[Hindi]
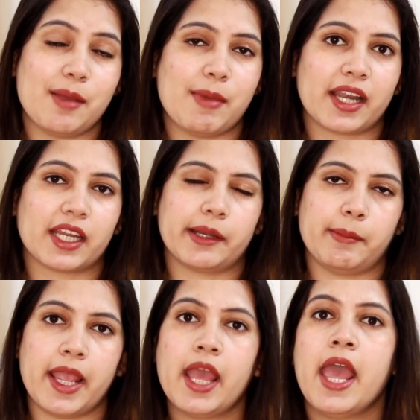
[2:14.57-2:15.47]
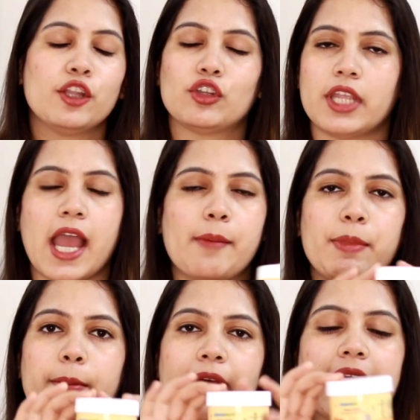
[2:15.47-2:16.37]
नहीं है मार्केट में तो यहाँ
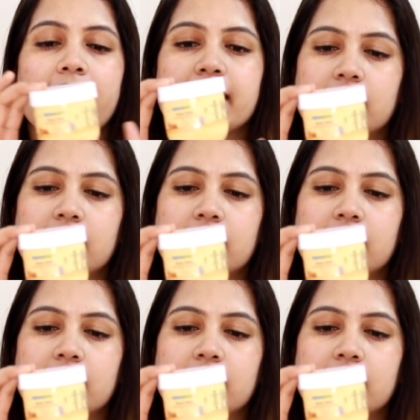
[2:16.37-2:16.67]
पे मैंने